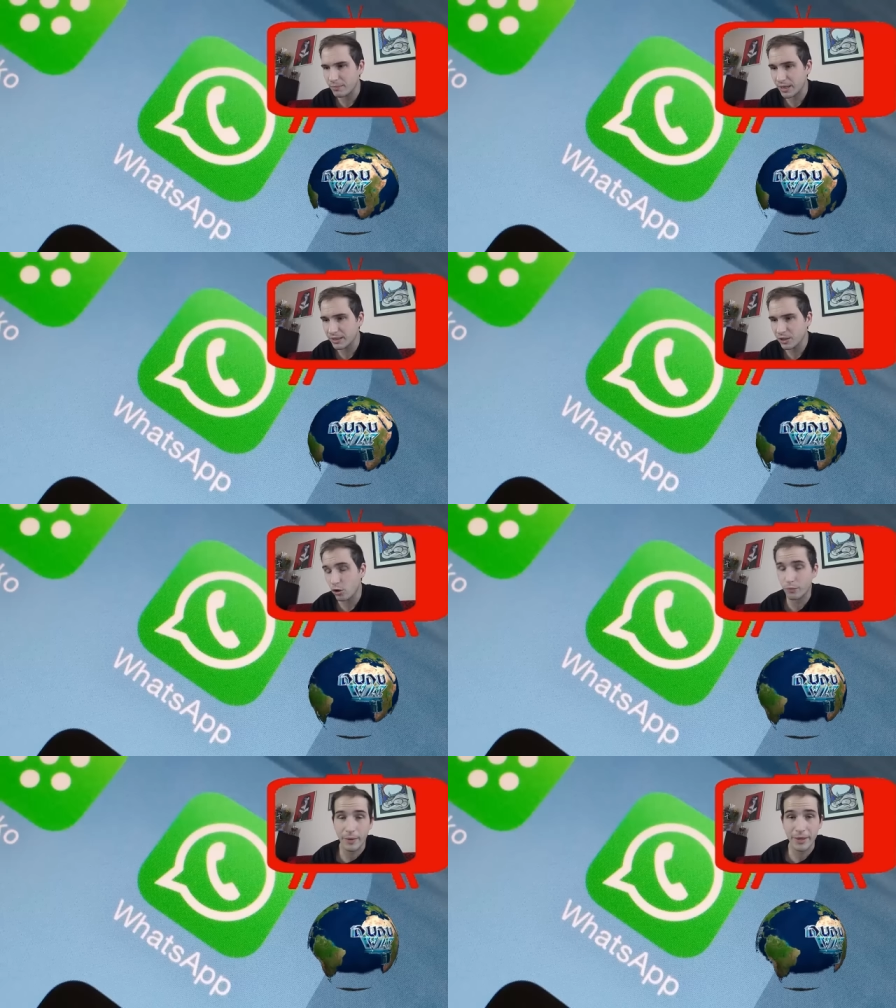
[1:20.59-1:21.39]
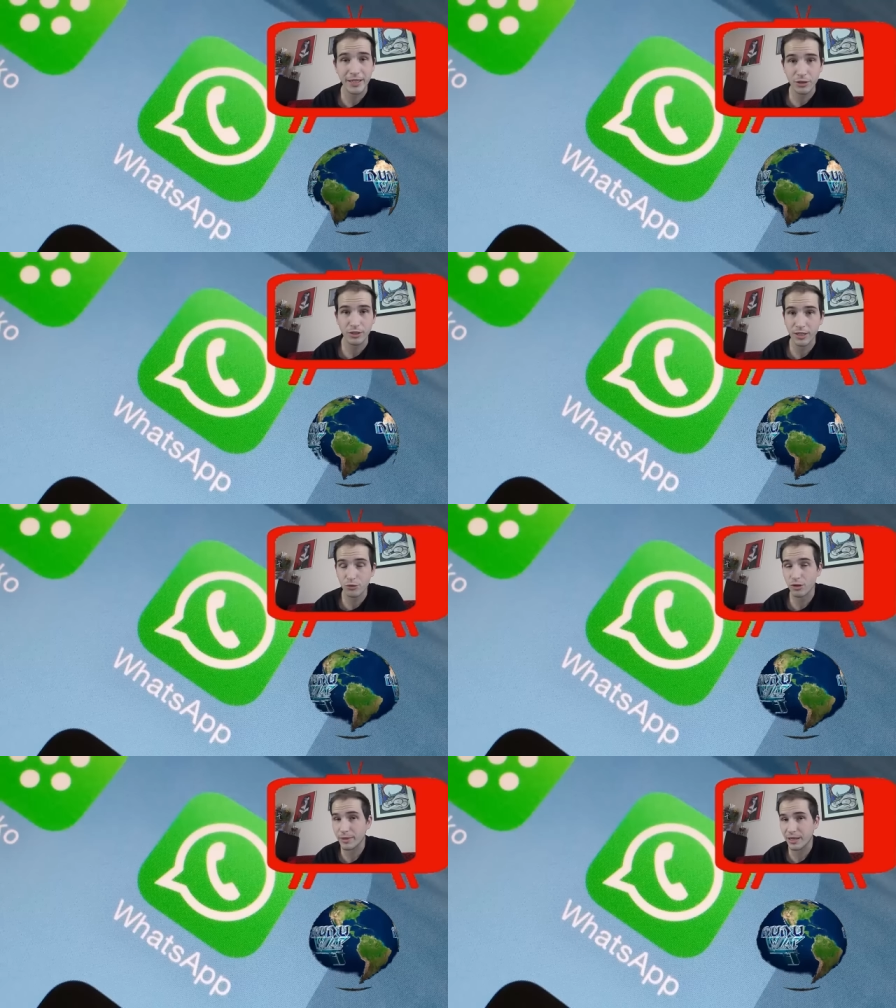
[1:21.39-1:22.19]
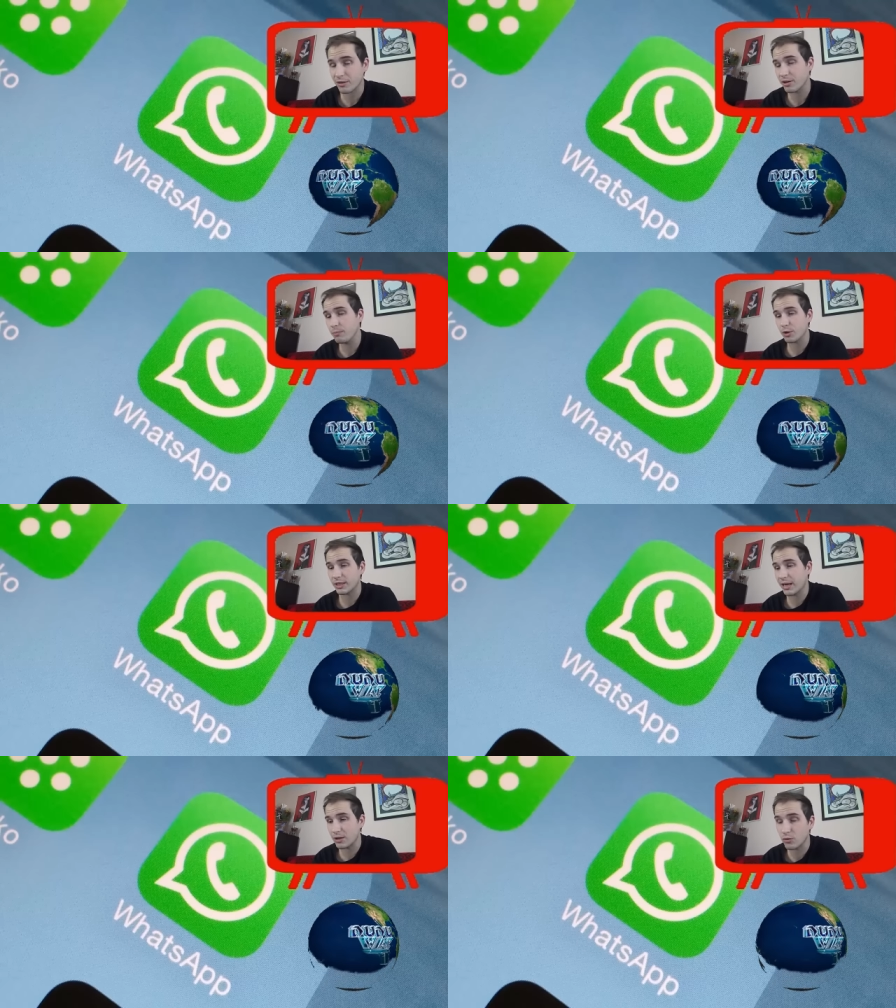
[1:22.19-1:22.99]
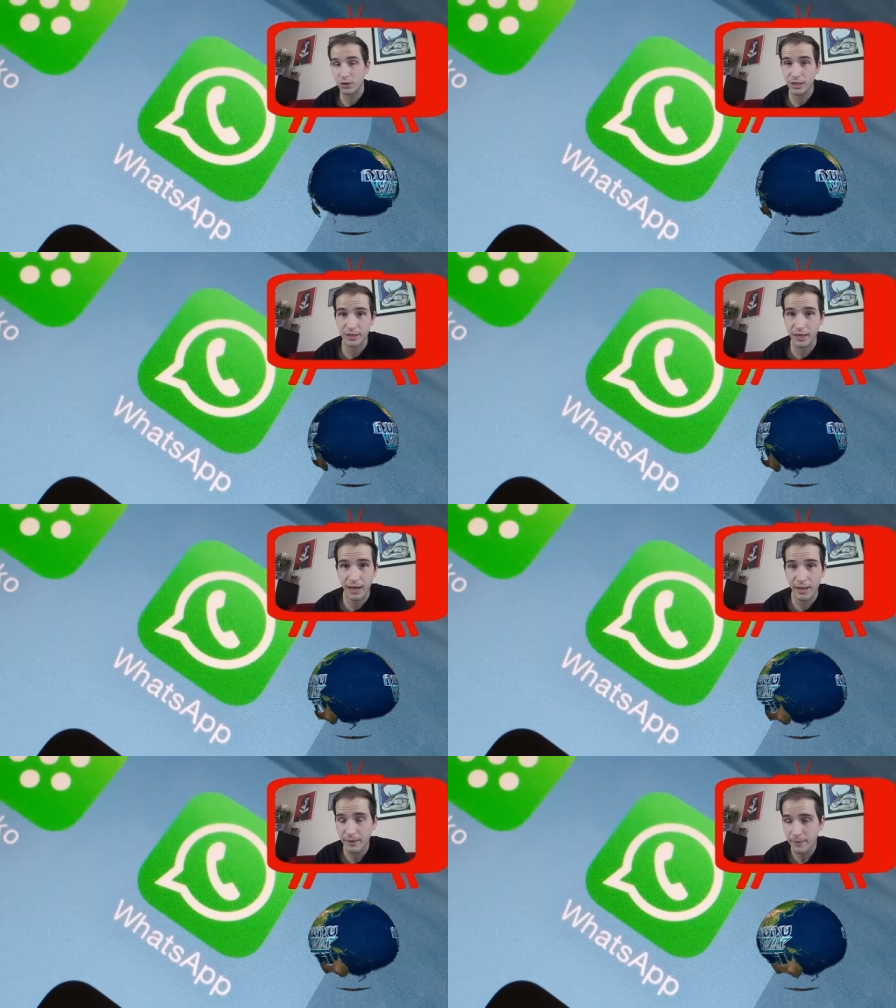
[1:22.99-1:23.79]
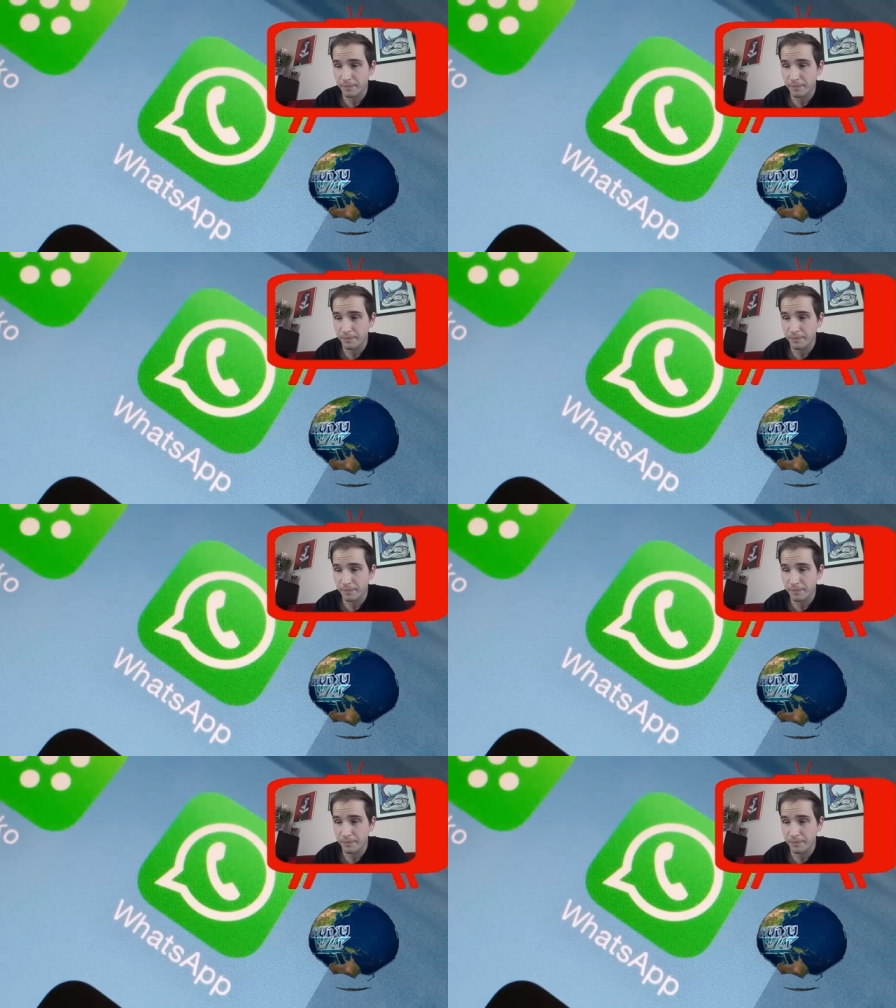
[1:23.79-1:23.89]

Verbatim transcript: ¿Vale? Obviamente esto tiene sus limitaciones porque las luces de la,